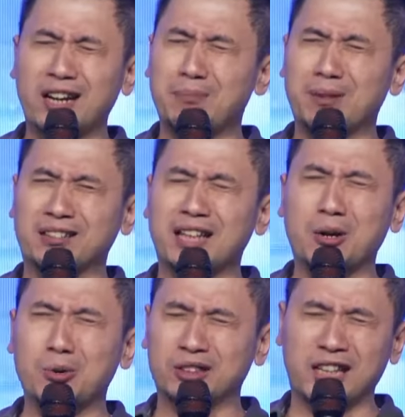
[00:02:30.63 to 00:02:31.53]
dalam
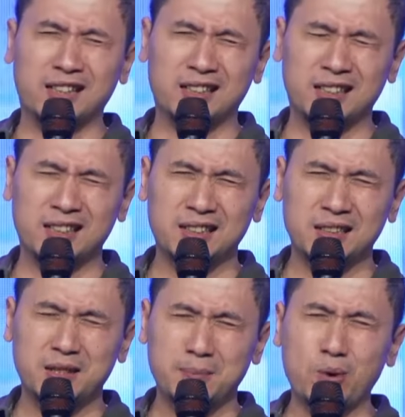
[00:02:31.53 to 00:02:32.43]
ketakutan,
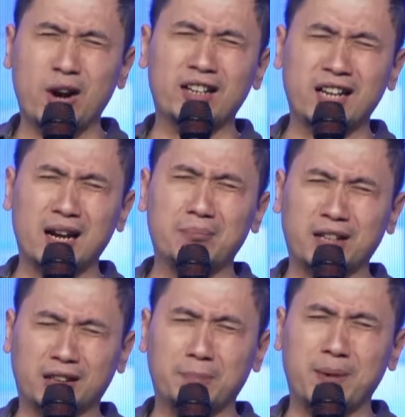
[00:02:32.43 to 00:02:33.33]
bukan
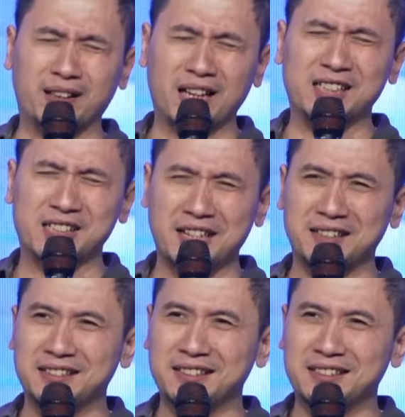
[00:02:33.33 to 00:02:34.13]
dalam keterbatasan,